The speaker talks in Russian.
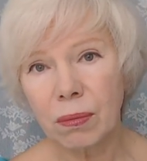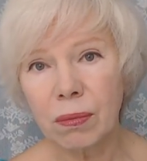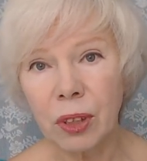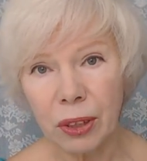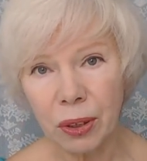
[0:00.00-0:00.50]

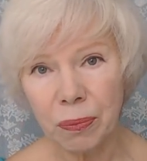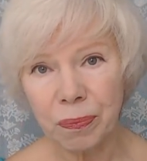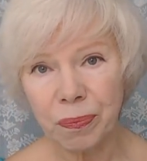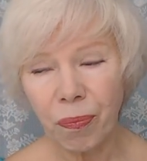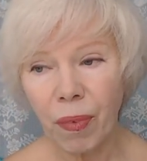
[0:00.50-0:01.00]
нет.
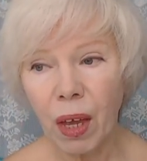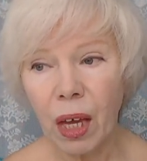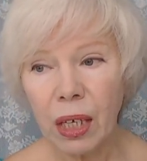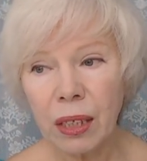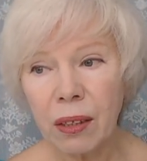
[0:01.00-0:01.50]

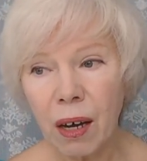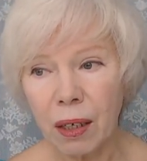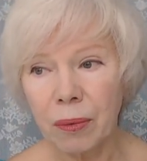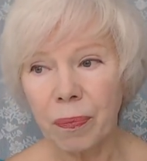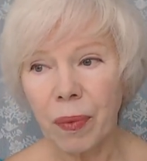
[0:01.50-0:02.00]

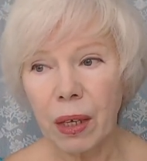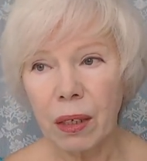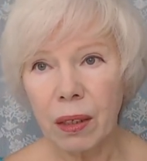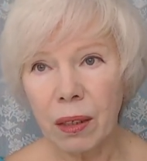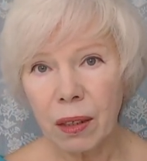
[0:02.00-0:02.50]
Итак,
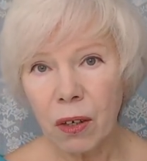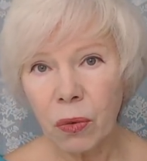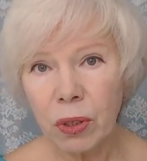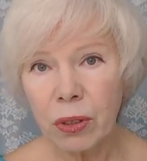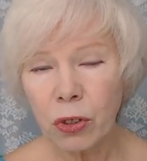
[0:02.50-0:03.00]

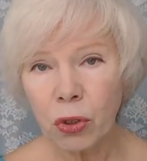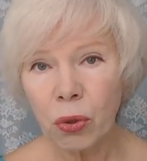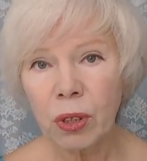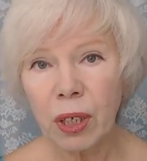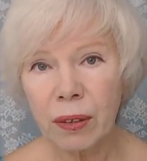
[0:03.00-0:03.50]
какое, что
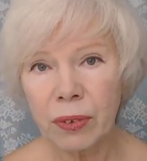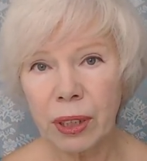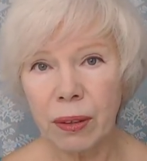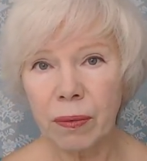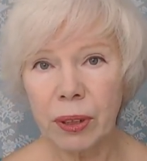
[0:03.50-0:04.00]

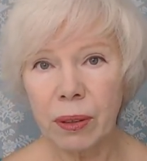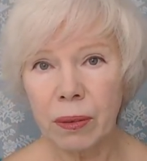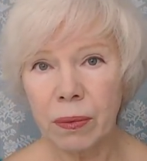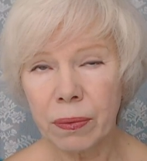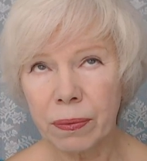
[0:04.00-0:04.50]
главное
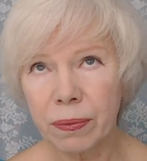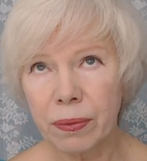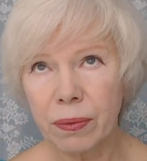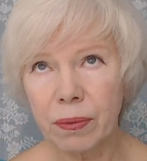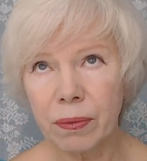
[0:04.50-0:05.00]
в,
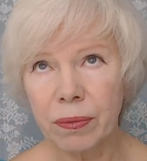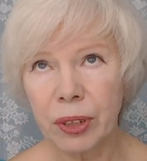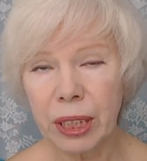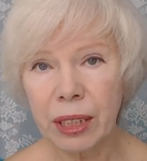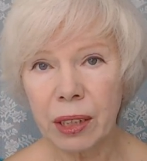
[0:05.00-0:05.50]
в
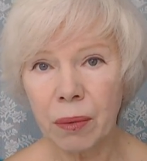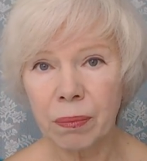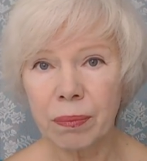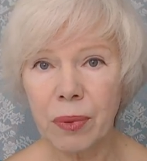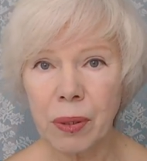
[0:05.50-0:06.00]

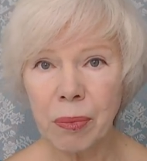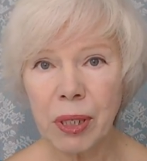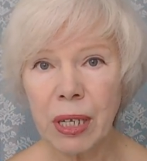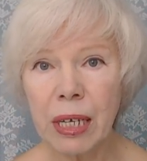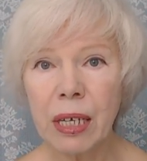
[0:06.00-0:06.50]
этом
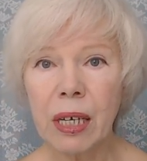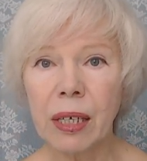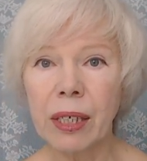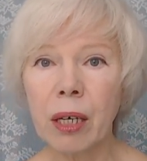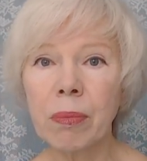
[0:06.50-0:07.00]
смысле
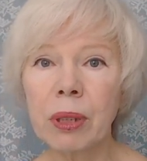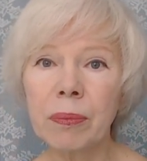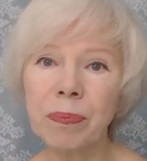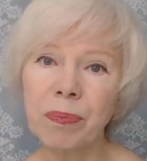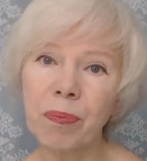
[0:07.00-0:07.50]
я
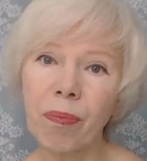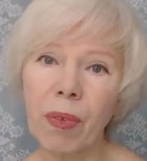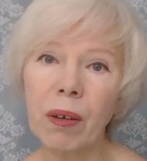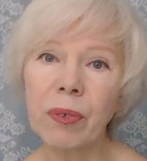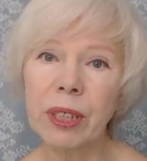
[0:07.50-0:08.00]
бы
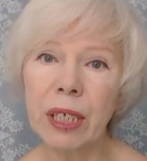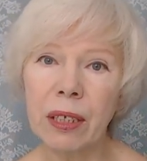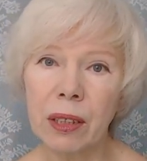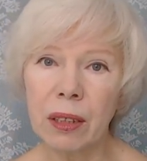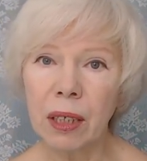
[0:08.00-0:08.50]

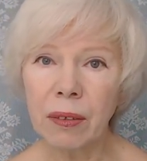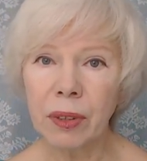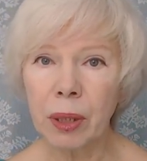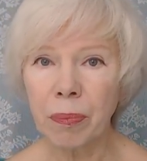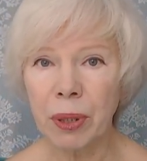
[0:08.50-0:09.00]
выделила?
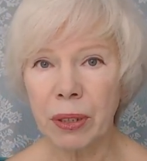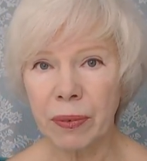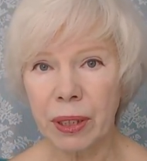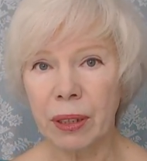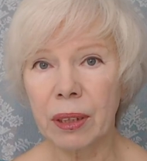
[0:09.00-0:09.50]
Главное,
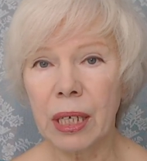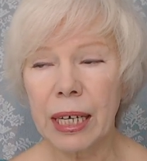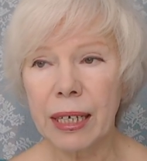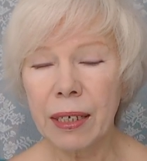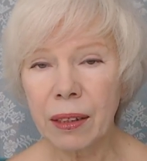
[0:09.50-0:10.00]
первое,
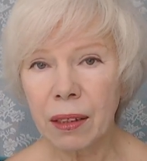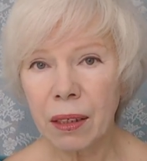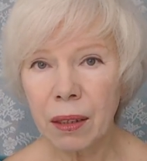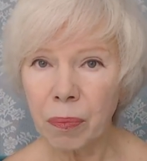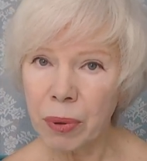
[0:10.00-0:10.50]

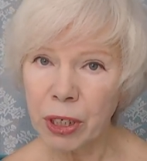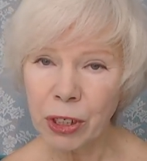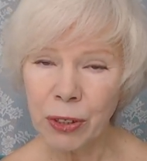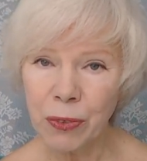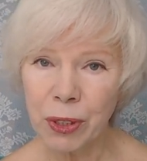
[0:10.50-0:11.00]
это
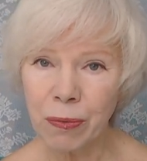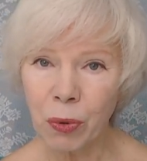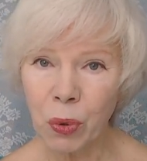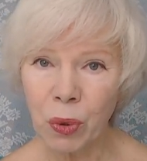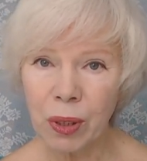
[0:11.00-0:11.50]
прежде
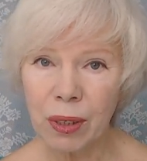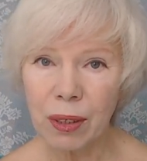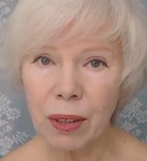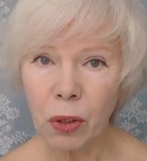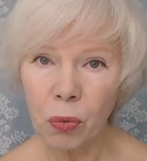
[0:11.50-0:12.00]
всего
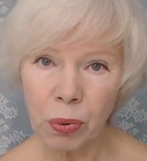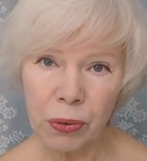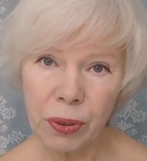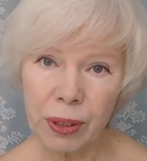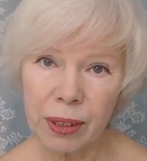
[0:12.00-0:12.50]
любовь